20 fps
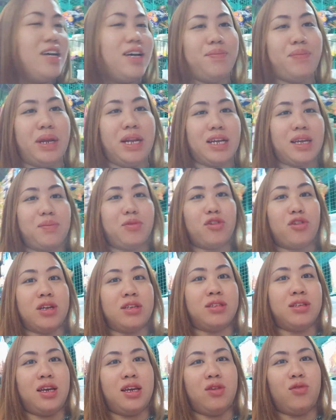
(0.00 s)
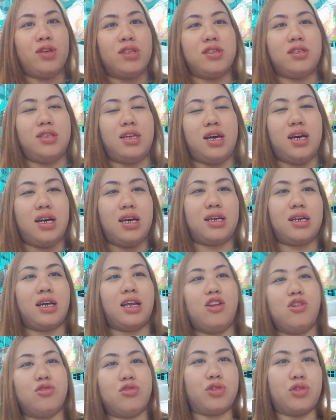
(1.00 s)
panakip ko kasi yan once na
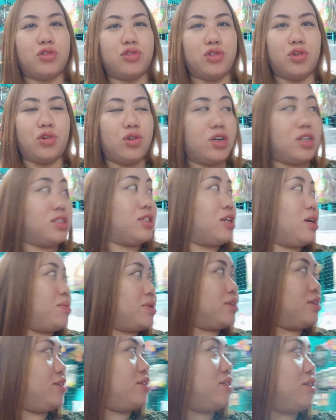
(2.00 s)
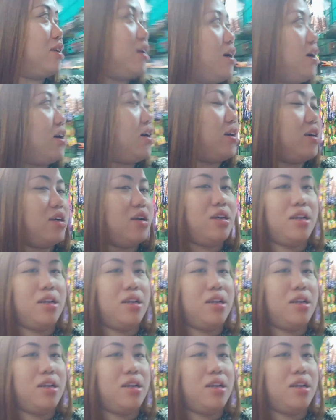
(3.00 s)
kinlos ko to kasi nga magsi-CR